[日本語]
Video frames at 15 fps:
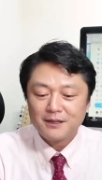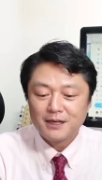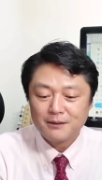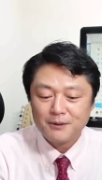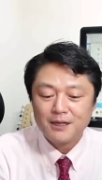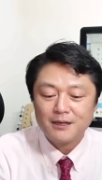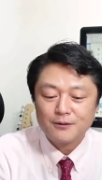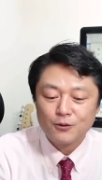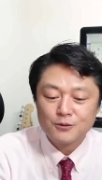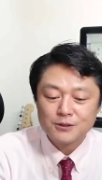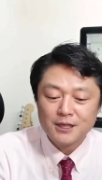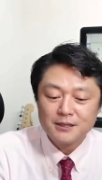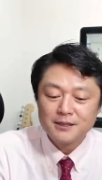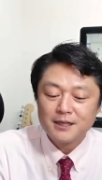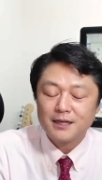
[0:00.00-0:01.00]
ならば国
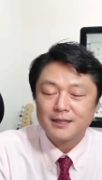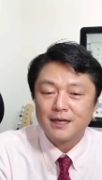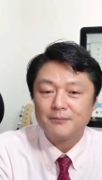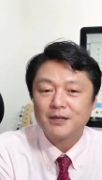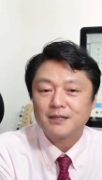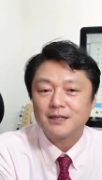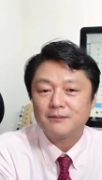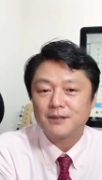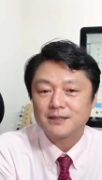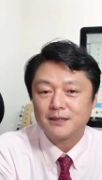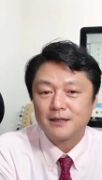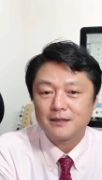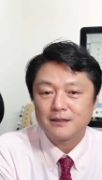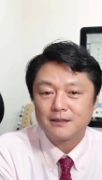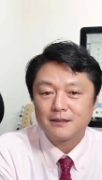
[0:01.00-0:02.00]
際社会黙っていません。